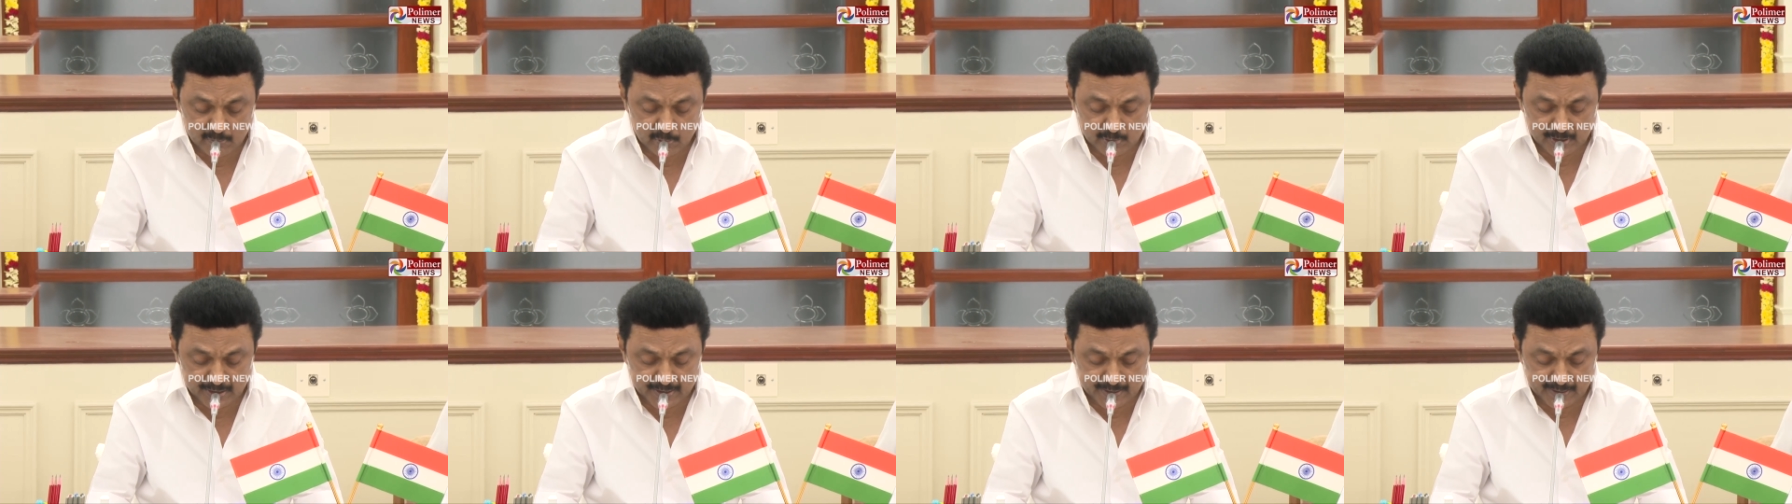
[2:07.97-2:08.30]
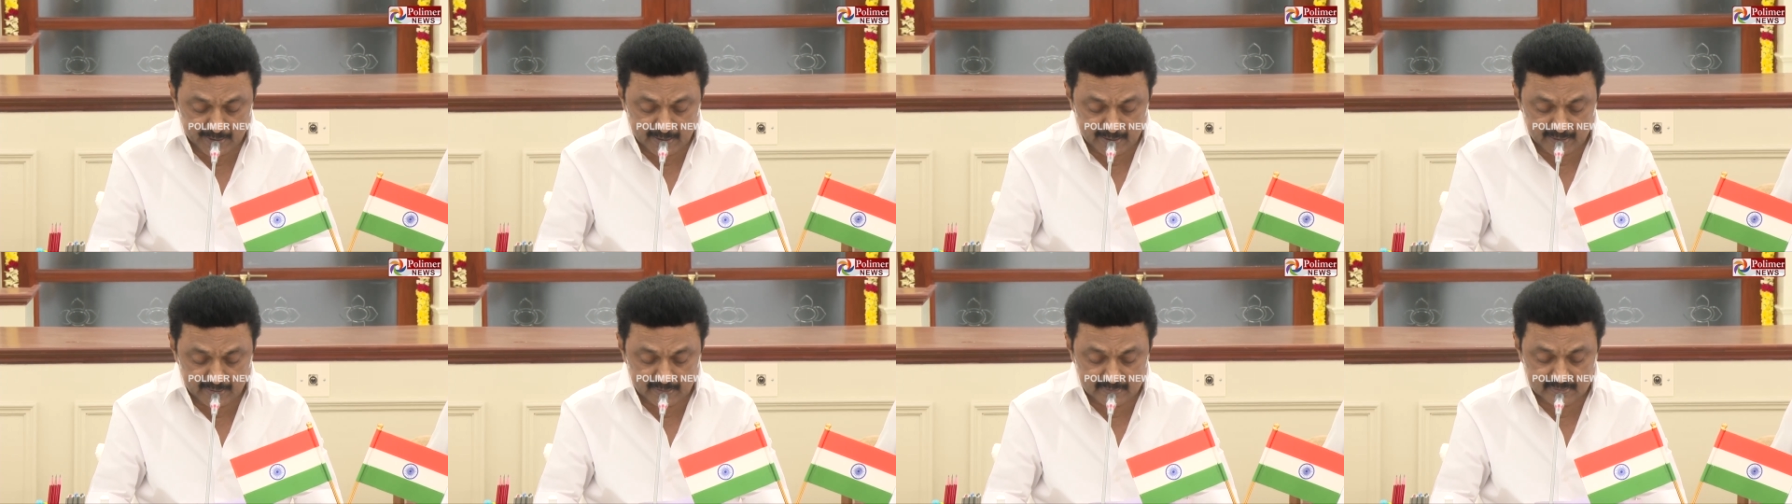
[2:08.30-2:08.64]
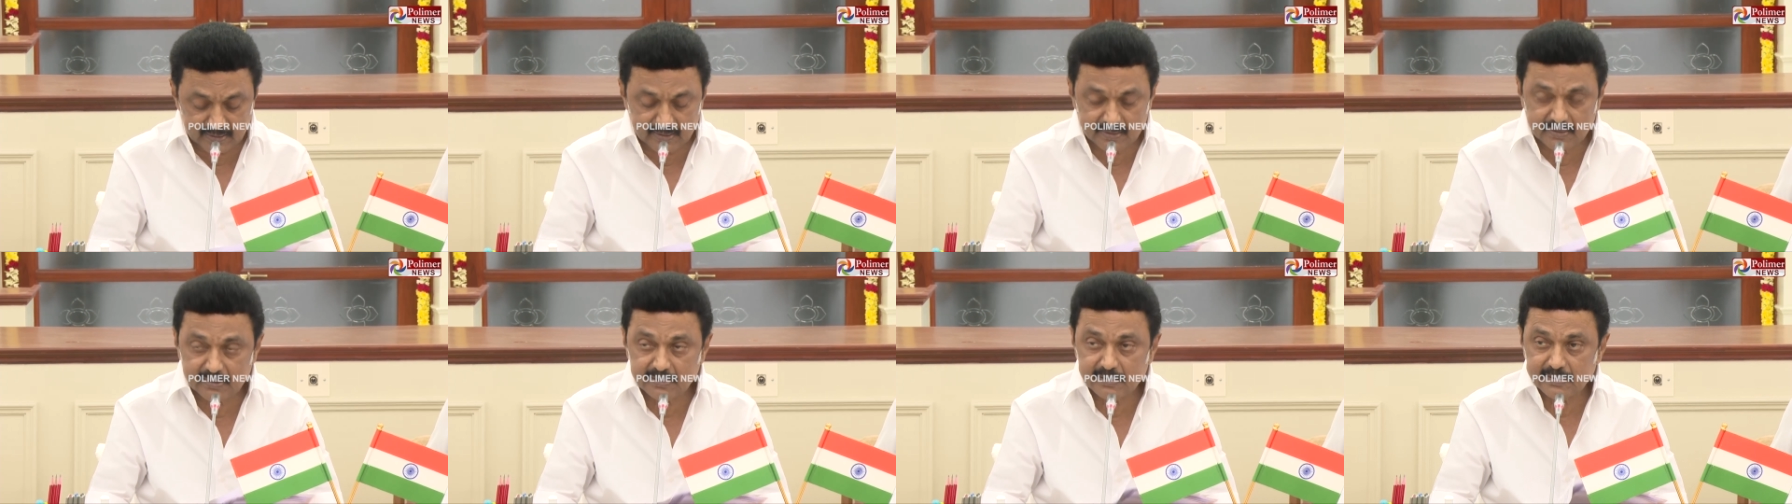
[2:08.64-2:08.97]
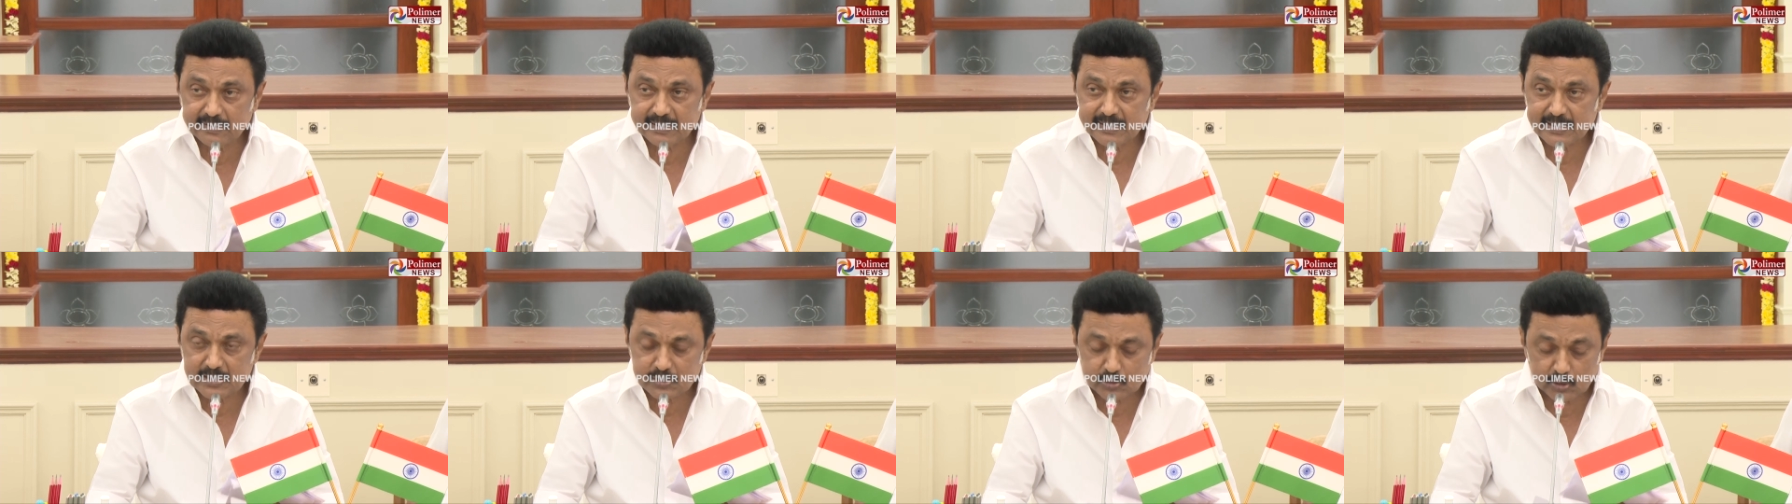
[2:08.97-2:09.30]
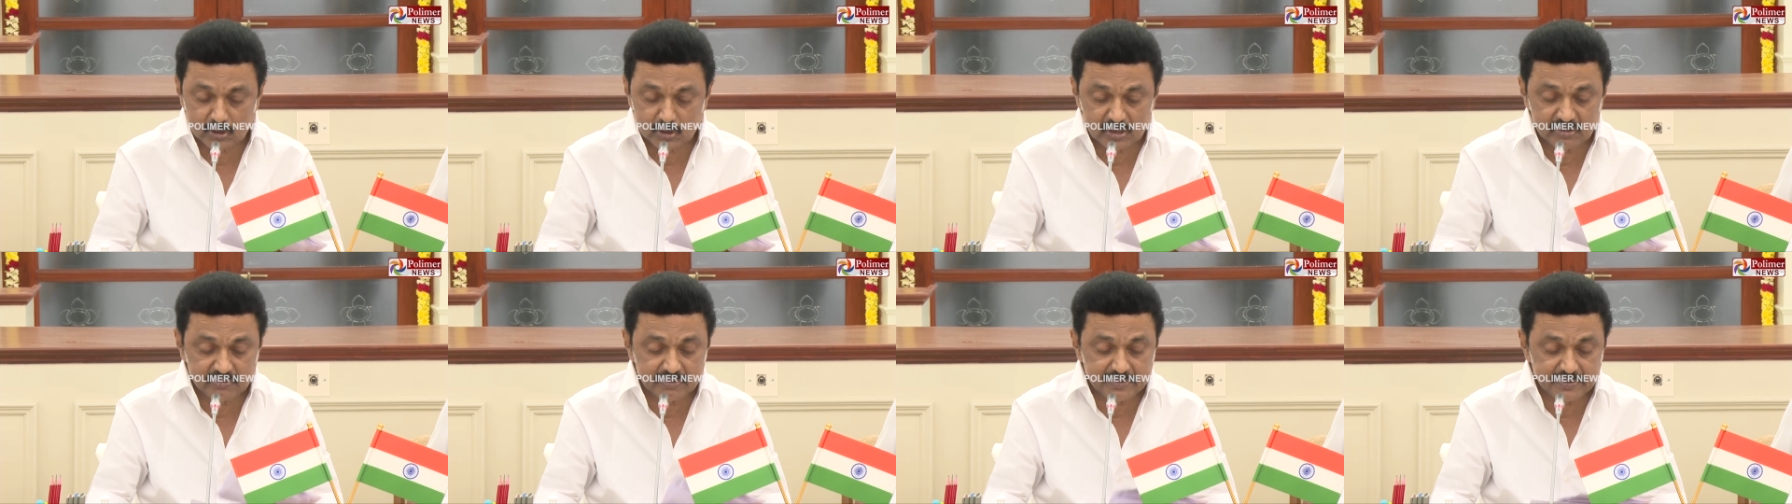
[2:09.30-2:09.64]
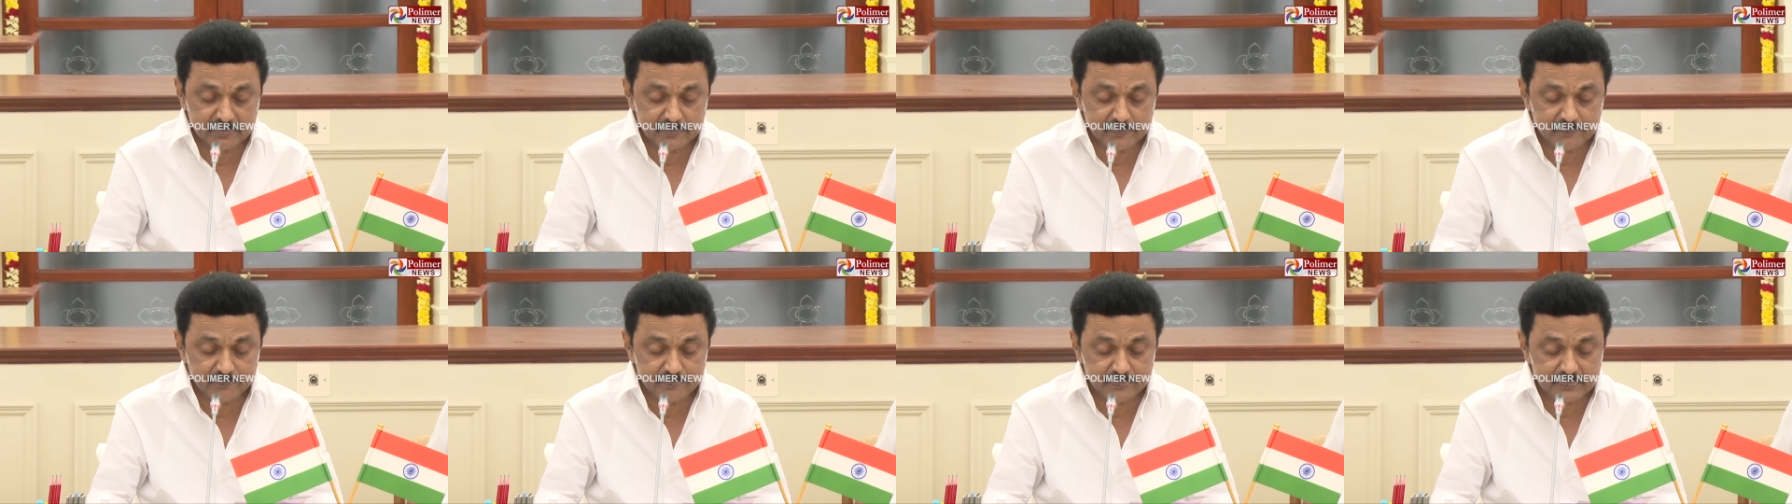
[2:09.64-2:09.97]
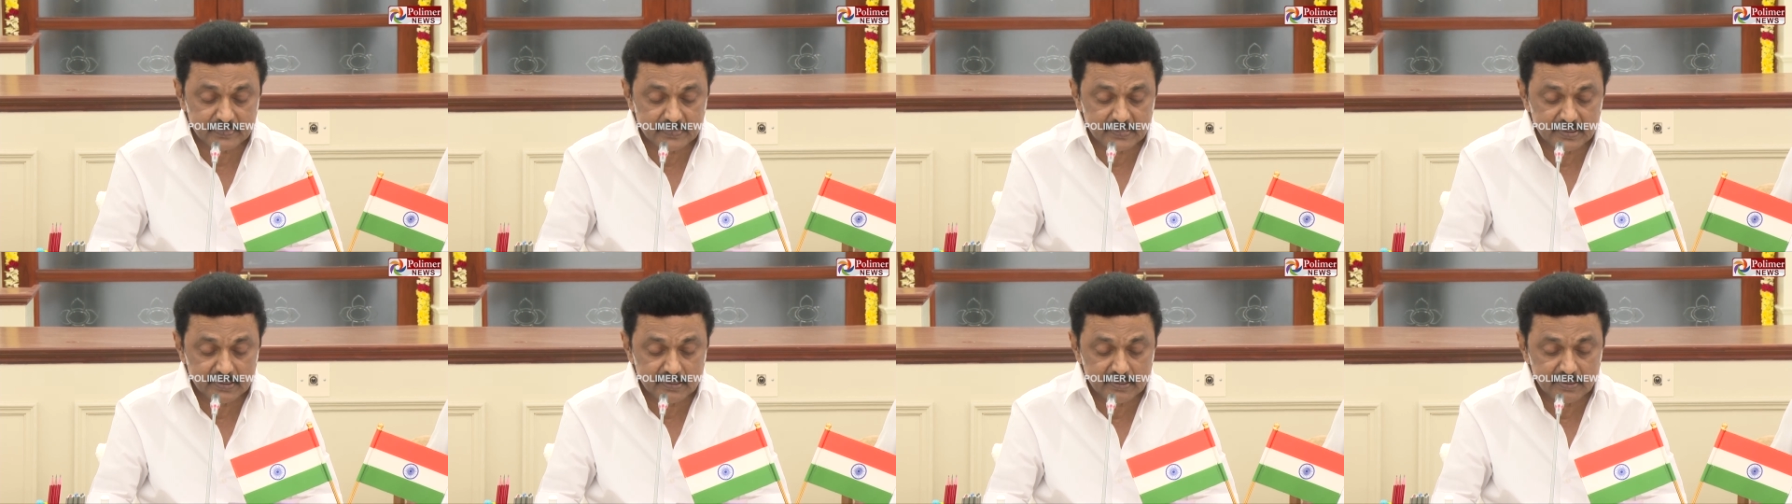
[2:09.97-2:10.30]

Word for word: இடஒதுக்கீடாகத்தான் இதனை சொல்ல வேண்டும்